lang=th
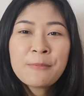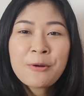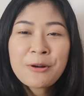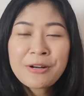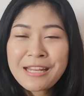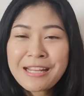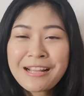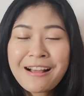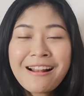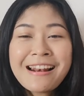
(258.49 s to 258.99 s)
พ
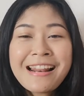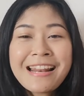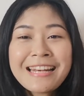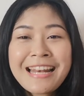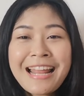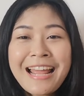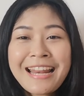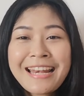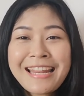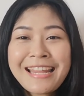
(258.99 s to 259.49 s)
วกนี้ก็เล่
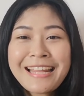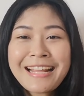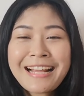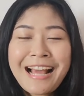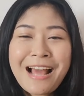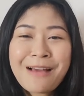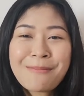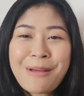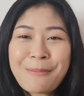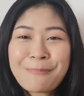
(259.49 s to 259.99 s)
นได้ดี
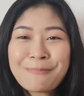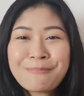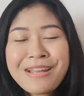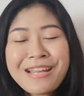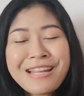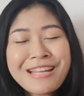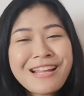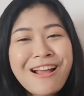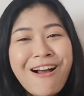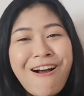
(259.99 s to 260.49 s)
ค่ะ แบบ
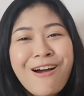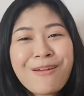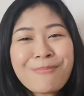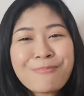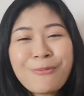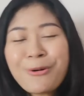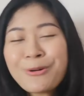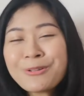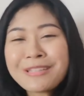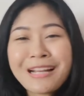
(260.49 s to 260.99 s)
มีหยอด
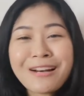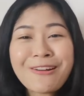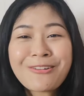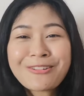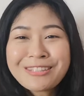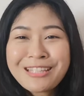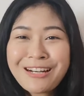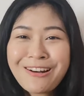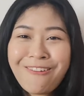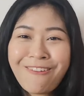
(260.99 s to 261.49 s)
มุกตล
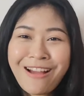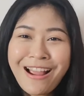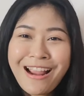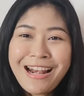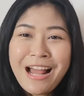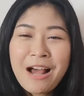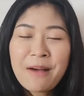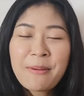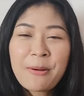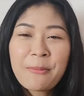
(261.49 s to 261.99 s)
กตลก
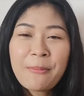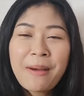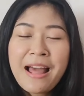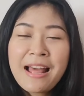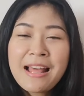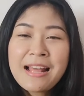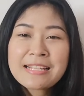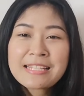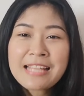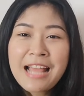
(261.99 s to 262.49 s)
ให้เราแบบว่า
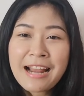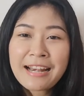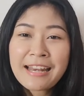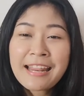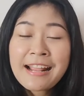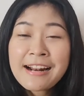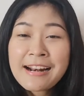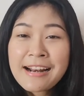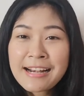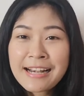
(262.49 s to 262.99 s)
ฉาก
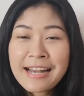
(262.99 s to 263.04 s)
ที่เค